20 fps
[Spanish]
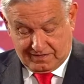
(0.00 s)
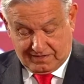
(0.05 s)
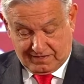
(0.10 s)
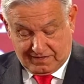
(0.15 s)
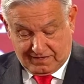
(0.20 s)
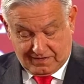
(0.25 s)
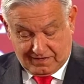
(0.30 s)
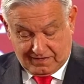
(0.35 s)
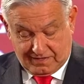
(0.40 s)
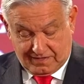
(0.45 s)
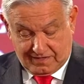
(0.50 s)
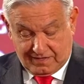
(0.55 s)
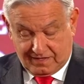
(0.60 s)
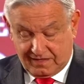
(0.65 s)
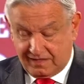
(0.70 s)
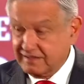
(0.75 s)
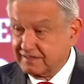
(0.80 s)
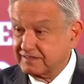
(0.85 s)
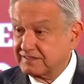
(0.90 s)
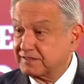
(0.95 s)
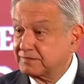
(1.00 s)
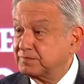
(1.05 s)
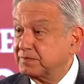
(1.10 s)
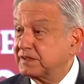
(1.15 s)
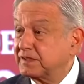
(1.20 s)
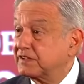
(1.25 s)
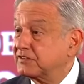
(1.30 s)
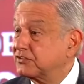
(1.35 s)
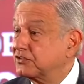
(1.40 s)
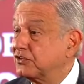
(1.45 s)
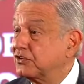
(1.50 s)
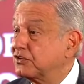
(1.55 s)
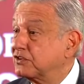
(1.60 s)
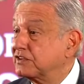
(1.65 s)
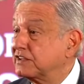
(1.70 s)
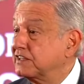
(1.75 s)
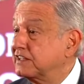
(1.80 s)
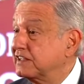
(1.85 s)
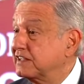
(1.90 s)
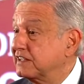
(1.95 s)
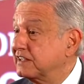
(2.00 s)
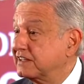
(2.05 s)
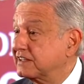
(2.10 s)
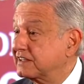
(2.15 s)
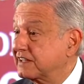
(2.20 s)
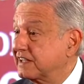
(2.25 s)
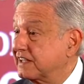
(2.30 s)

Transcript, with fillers: a la desesperación y el